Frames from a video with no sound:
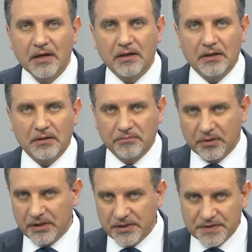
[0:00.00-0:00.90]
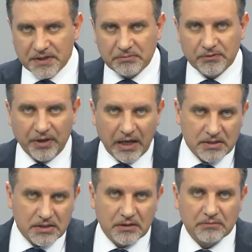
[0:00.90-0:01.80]
Э, было единственное
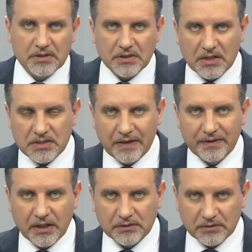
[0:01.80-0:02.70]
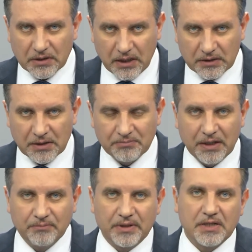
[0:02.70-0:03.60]
предприятие из Ярославля, которое этот
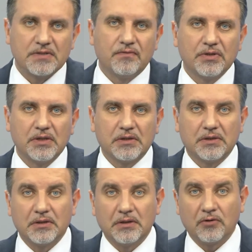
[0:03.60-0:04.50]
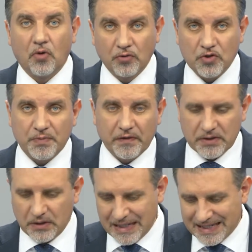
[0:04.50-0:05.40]
МПМ производит. Э, конкурс
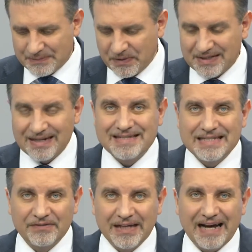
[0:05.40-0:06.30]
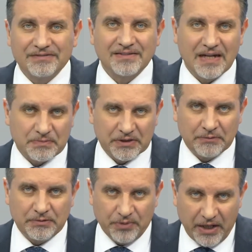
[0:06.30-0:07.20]
проводило специализированное автотранспортное
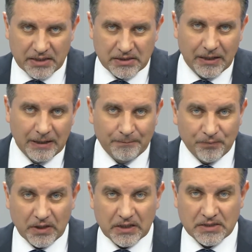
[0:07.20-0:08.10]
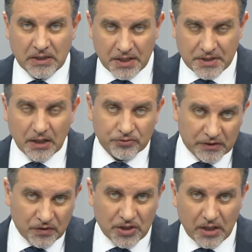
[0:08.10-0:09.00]
предприятие Красноярска, которое
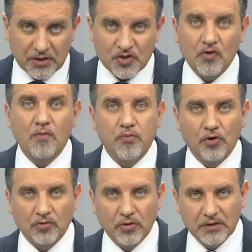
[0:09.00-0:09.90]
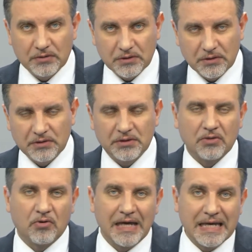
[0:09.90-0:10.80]
отвечает за уборку
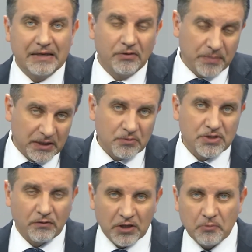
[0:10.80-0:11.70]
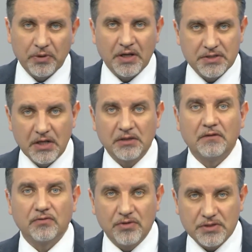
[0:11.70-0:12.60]
дорог. И вот поэтому сегодня мы пригласили к
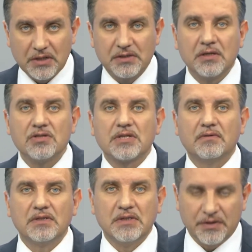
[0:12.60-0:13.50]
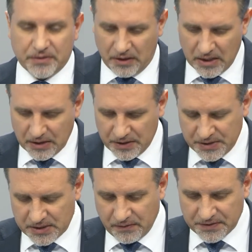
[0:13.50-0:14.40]
нам в гости технического директора
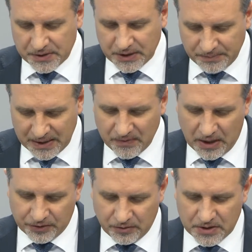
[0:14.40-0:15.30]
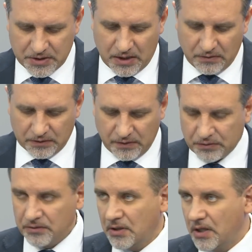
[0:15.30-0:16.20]
Красноярского СТП Антона Старовойтова.
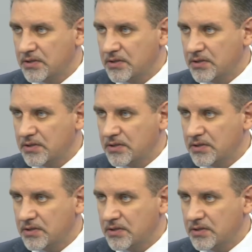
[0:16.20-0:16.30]
Антон Николаевич,